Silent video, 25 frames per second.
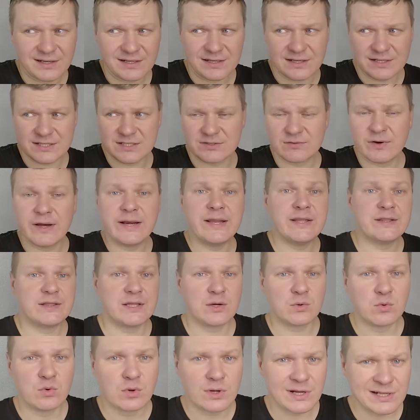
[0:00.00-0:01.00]
э, сварить
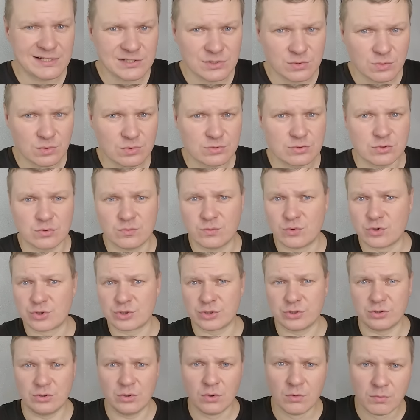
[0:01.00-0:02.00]
такую конструкцию
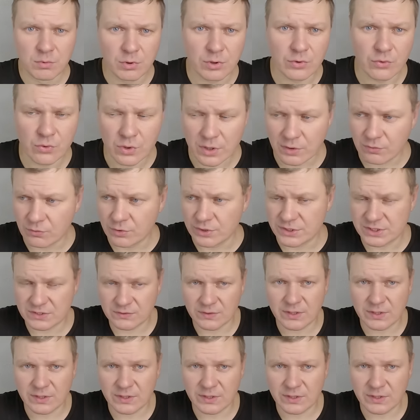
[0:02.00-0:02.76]
может любой, у кого есть